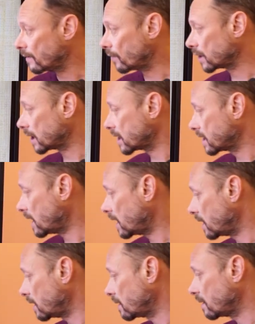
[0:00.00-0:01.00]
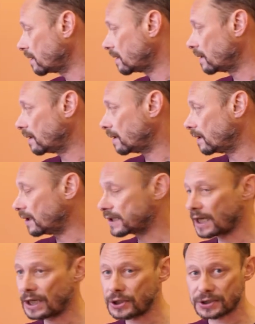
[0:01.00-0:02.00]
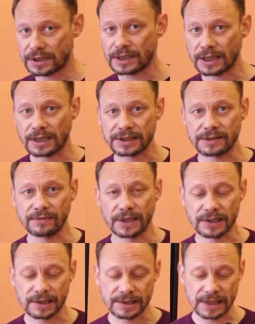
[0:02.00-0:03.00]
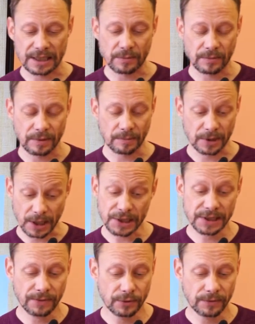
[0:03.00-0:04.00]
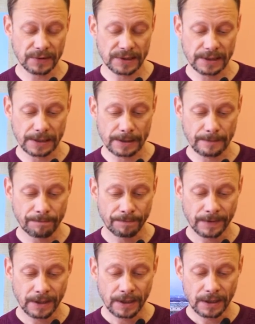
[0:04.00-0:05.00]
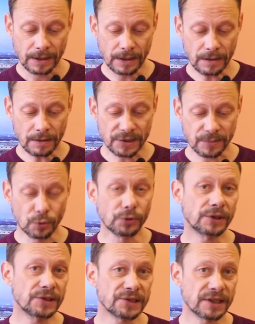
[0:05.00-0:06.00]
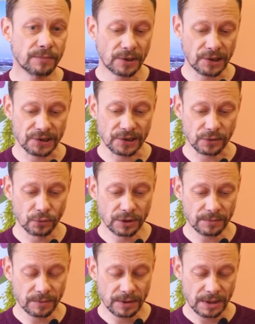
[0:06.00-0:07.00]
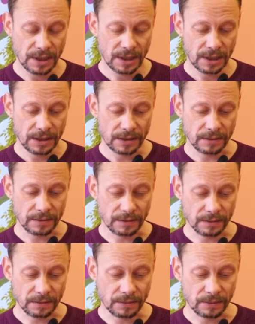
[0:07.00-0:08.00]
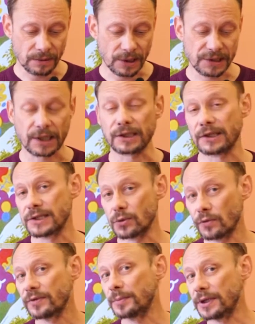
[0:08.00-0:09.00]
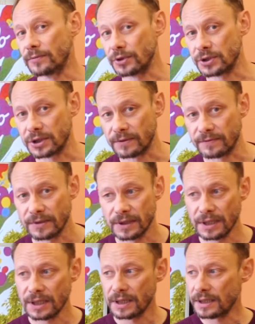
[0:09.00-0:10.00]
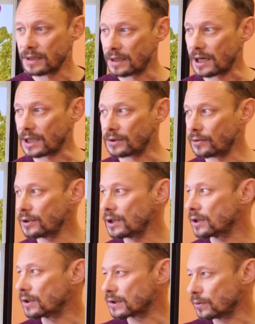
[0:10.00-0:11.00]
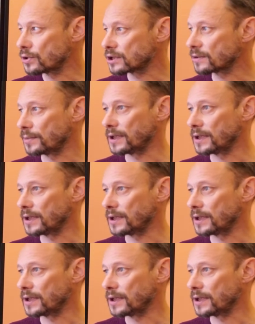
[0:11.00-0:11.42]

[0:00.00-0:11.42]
Вот это здание историческое как раз является зданием Миланского университета и с Мюнхенским институтом Э, иностранных языков и переводчиков, одной из лучших